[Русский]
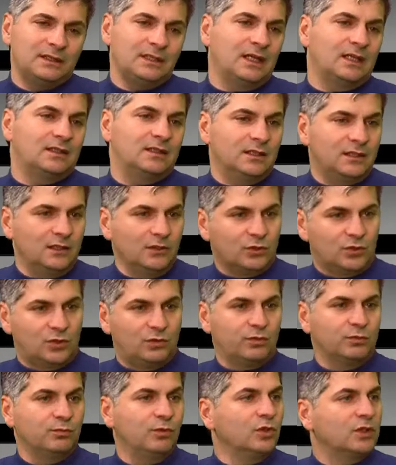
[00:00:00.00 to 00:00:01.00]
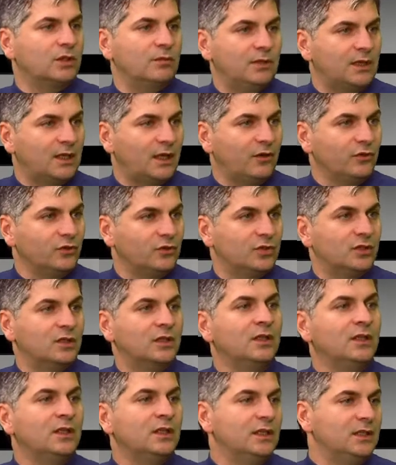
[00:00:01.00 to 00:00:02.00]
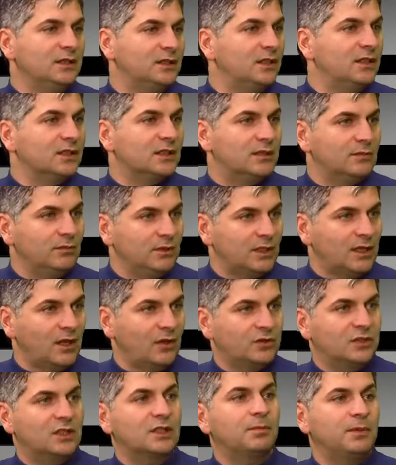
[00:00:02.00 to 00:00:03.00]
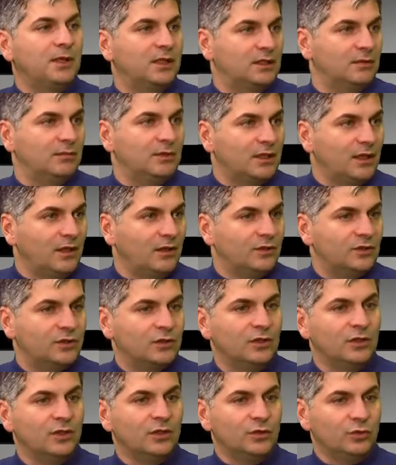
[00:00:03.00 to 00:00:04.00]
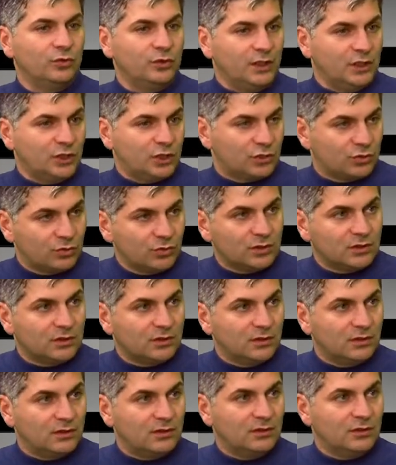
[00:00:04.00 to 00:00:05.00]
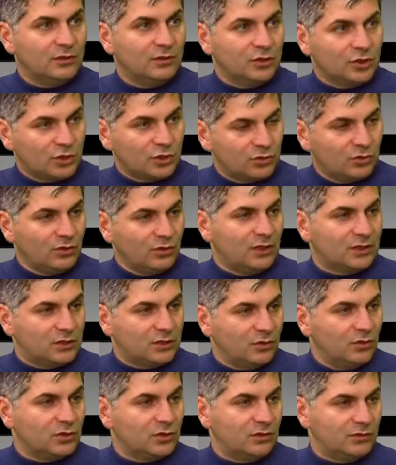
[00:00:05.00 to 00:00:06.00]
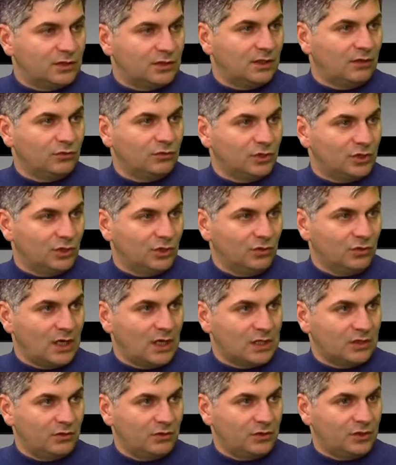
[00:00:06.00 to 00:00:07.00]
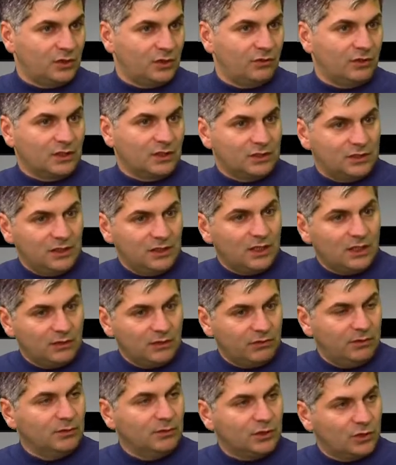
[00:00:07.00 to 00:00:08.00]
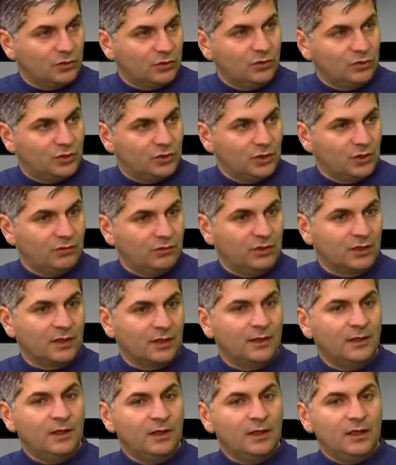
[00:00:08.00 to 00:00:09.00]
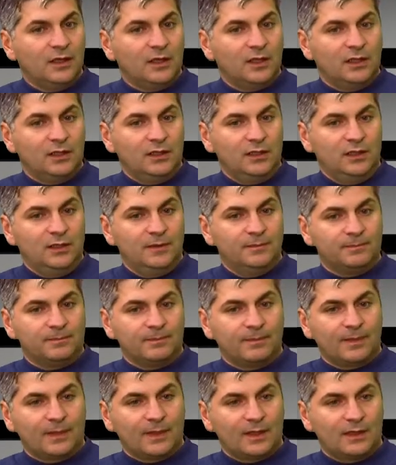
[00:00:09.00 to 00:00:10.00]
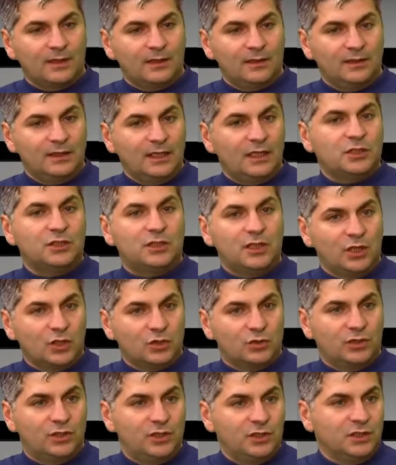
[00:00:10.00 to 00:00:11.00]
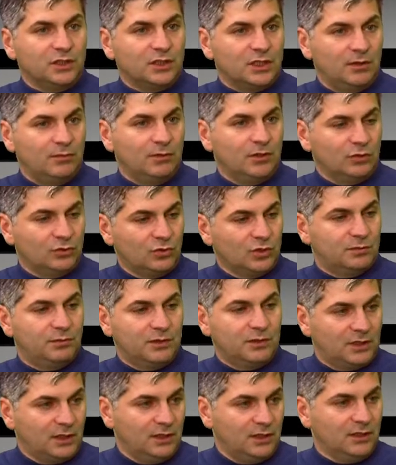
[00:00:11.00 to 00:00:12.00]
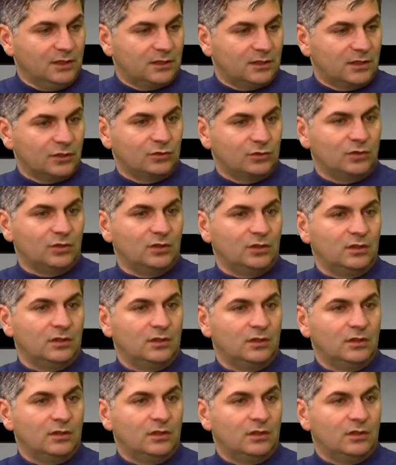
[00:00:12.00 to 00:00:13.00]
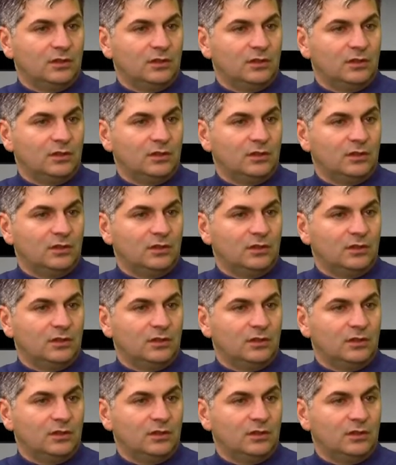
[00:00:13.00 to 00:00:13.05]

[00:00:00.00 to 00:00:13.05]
Понятное дело, что футболки меняются, интересы меняются, зарплаты меняются. Но есть что-то, что остается всегда в душе у каждого человека. Тихонов именно такой человек. И я считаю, что Хидинг именно тот специалист, который